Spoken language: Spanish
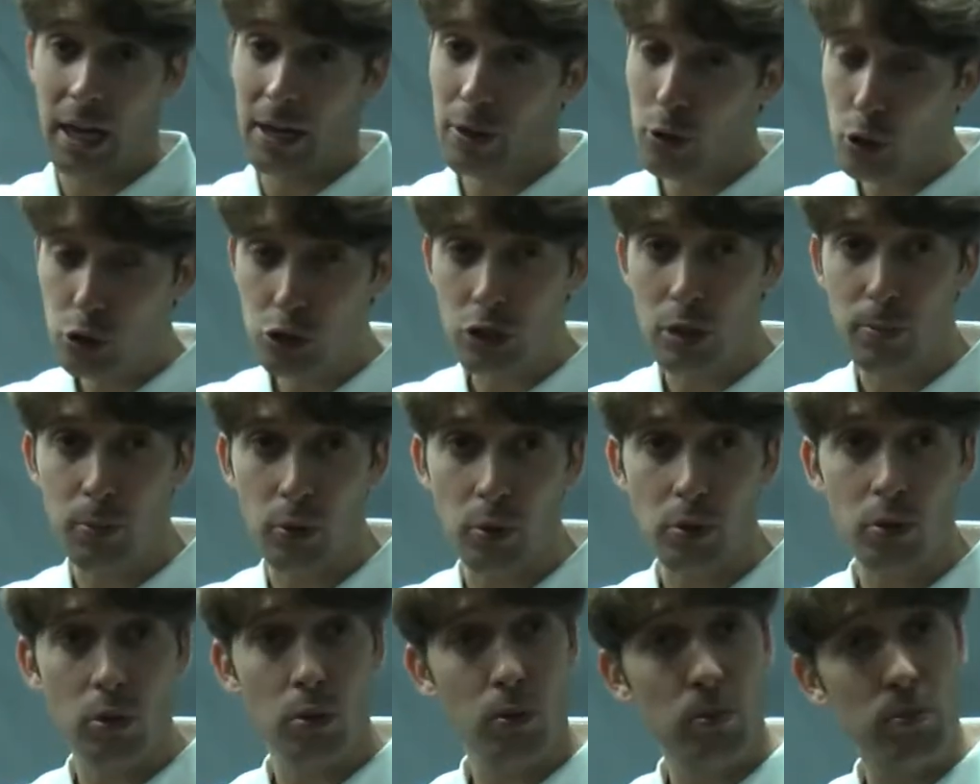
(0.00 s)
hay dos
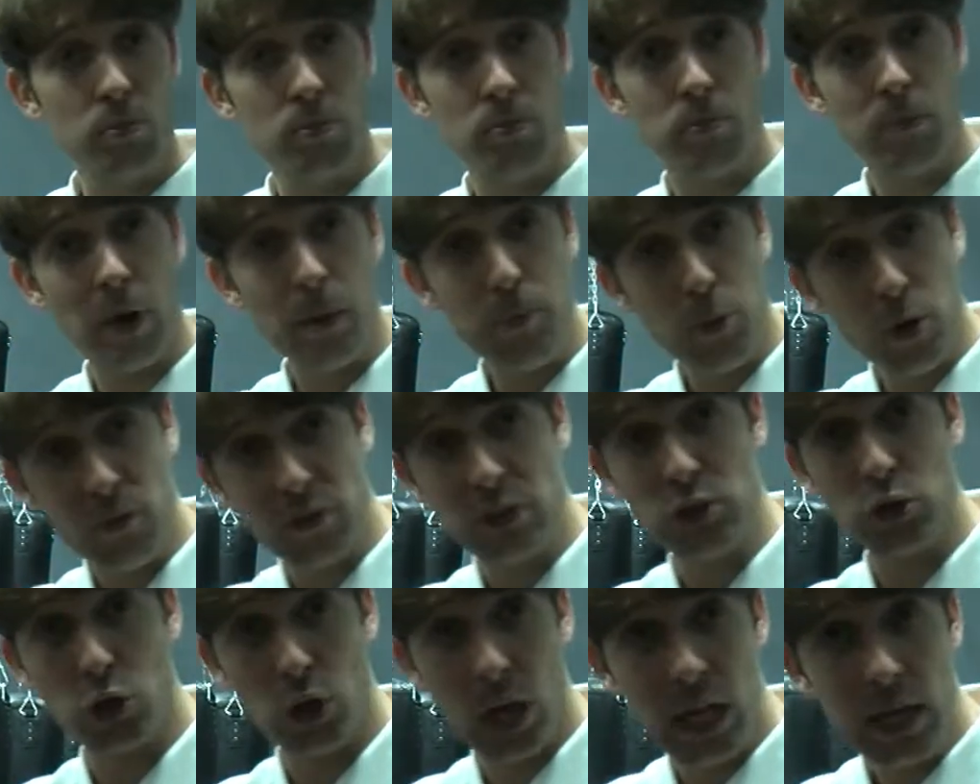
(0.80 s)
tipos, más
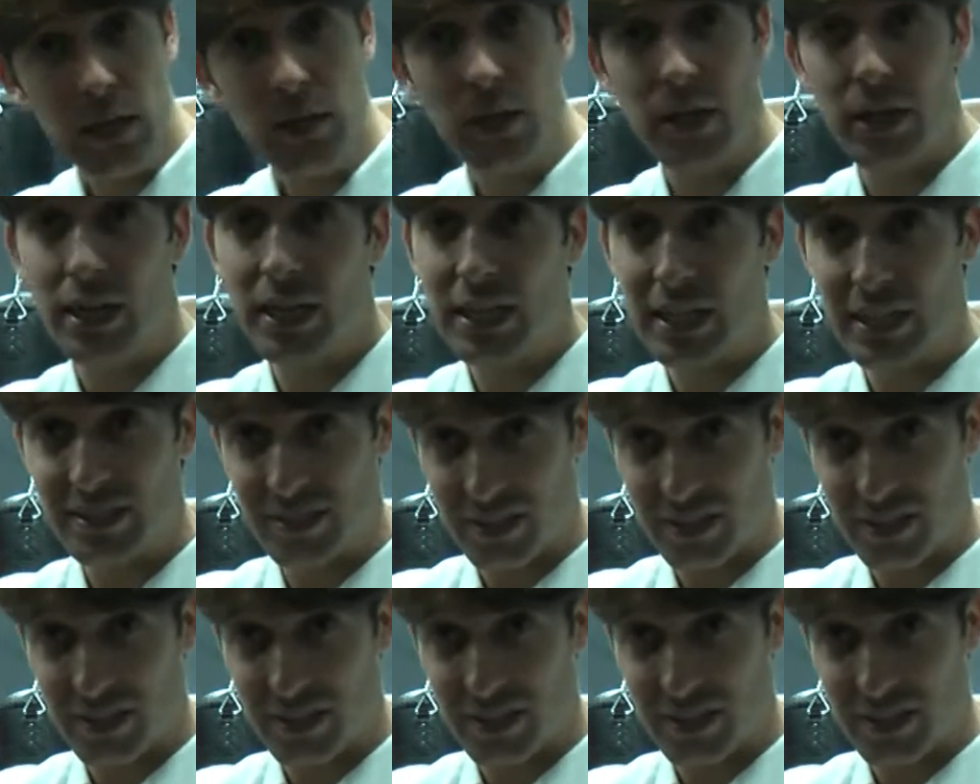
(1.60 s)
profesional, en el que